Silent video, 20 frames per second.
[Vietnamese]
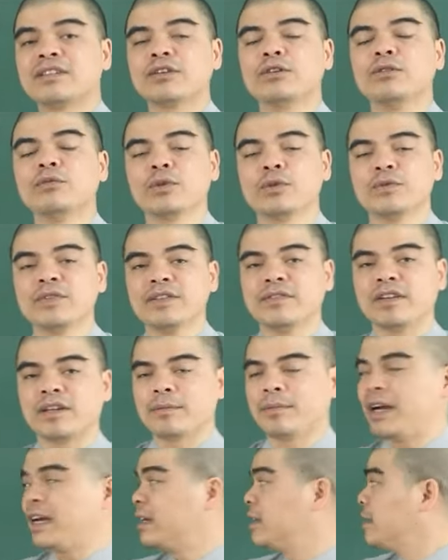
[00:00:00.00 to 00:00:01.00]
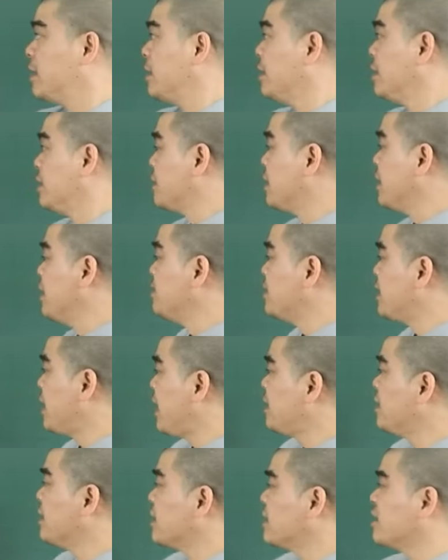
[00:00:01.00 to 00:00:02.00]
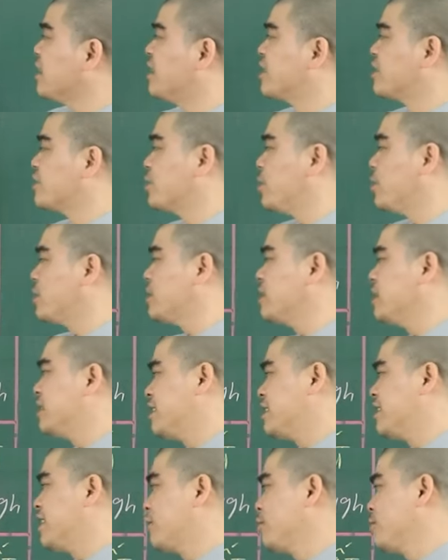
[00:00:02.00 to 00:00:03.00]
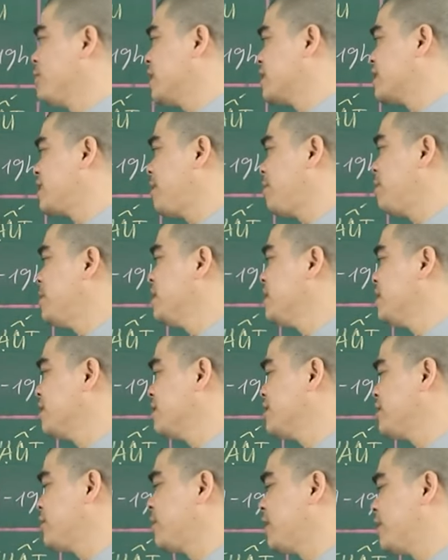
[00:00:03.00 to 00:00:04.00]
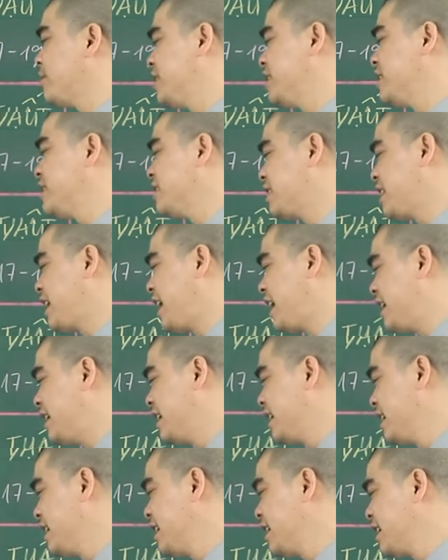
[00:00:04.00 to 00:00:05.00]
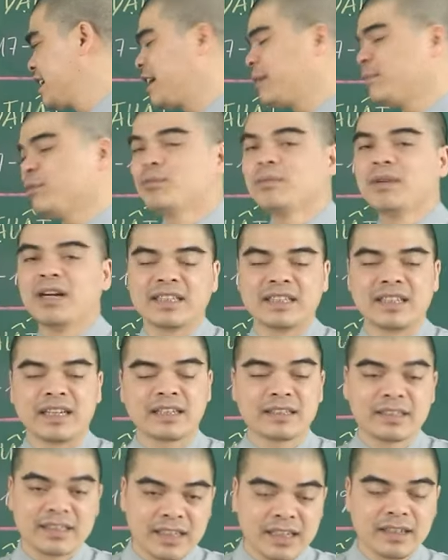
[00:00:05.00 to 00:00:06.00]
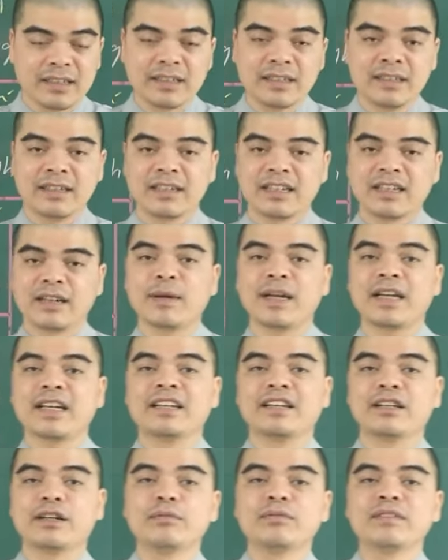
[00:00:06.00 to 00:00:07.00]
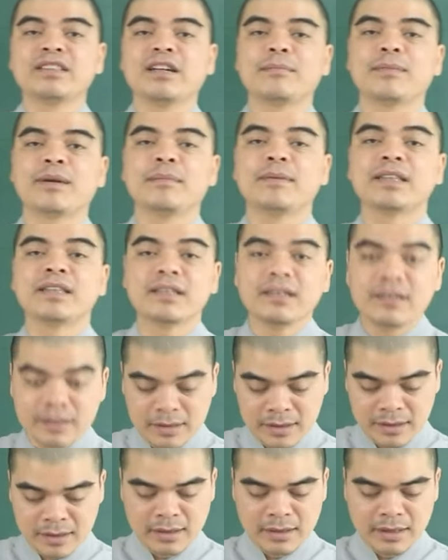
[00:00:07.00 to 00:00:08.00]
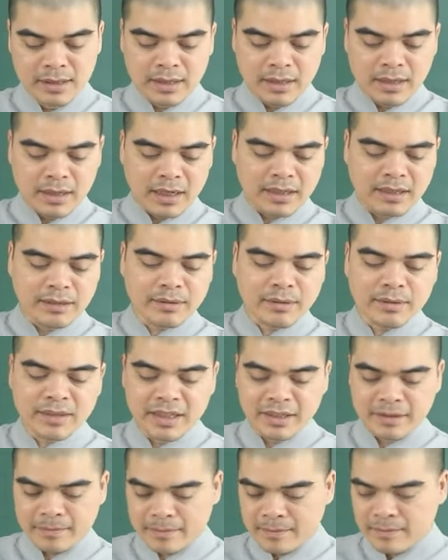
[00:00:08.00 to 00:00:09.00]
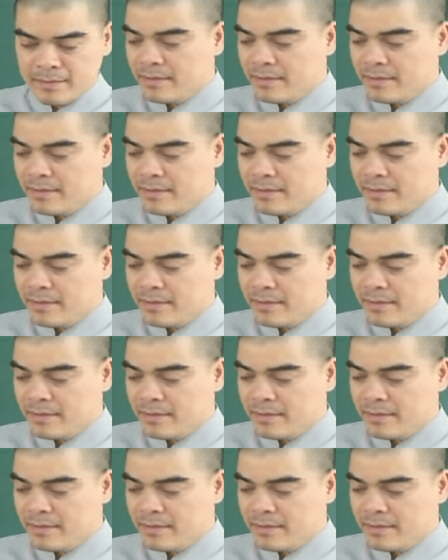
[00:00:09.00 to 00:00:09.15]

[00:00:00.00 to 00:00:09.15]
sẽ cùng quý vị và các bạn tìm ra những giờ tốt để tiến hành công việc tắp hương trong ngày vía thần tài ngày mùng 10 tháng riêng năm 2024 à, năm giáp thìn